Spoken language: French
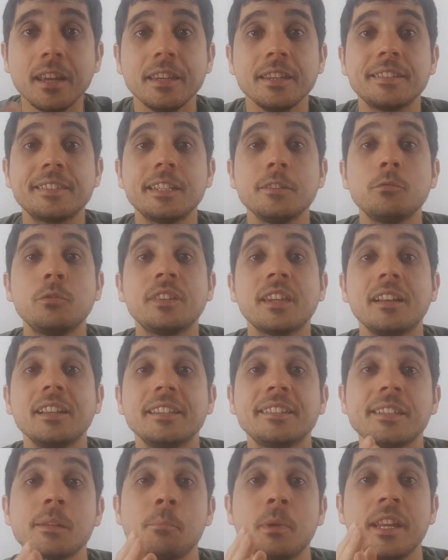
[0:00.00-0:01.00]
Ici, vous
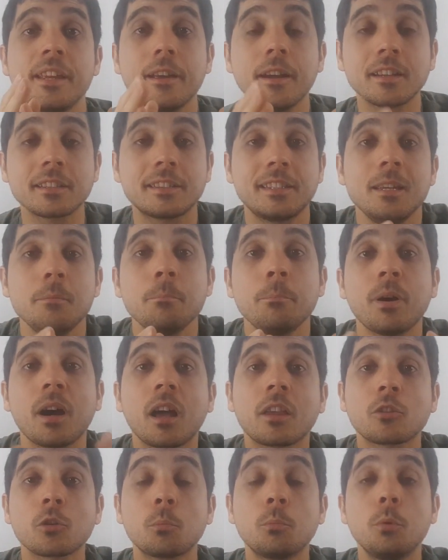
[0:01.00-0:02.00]
allez cibler un thème, par
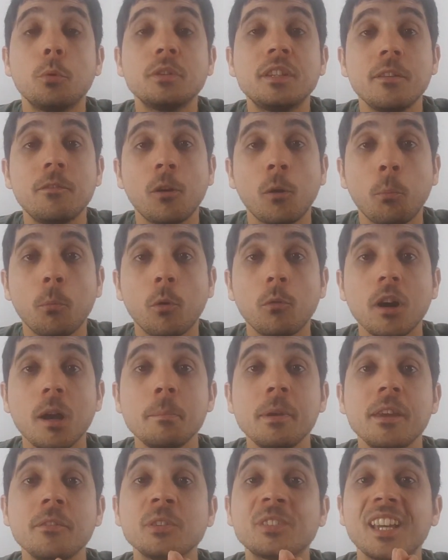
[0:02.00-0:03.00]
exemple le développement
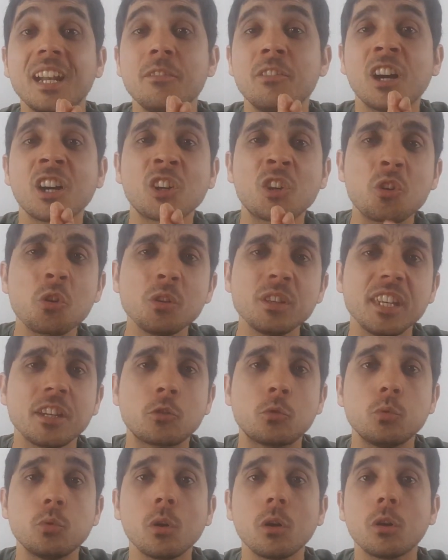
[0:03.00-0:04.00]
web, et vous allez voir que
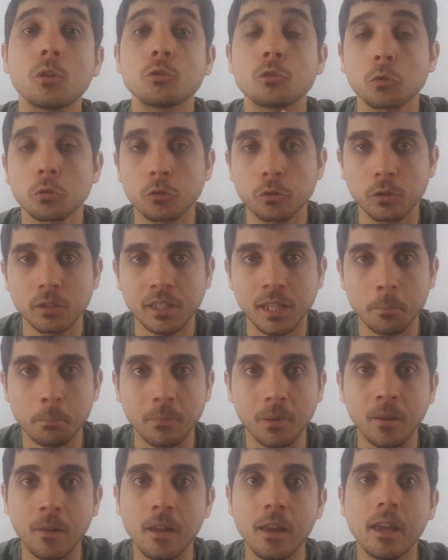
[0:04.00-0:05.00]
des cours sur ce
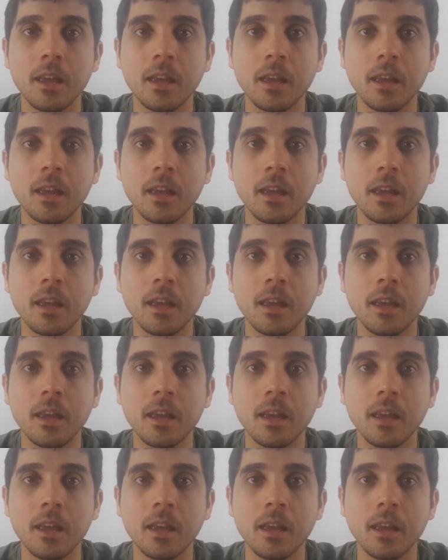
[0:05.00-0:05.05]
thème.